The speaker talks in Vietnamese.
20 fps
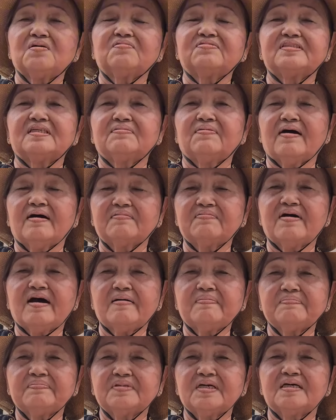cho Phật
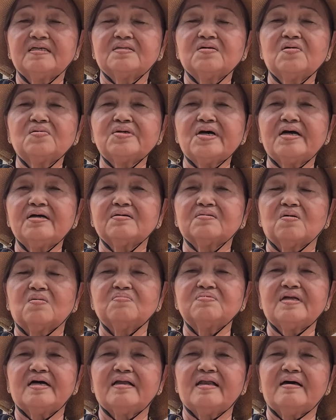pháp thì tôi đây
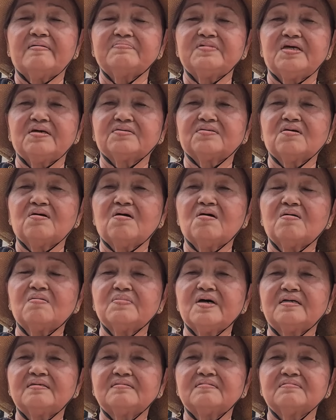cũng là làm việc cho
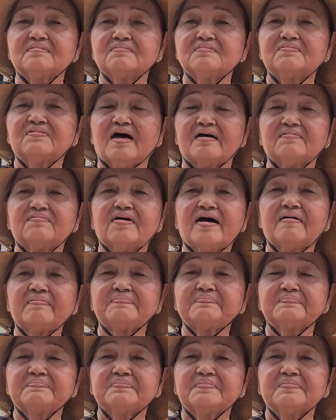bên Phật pháp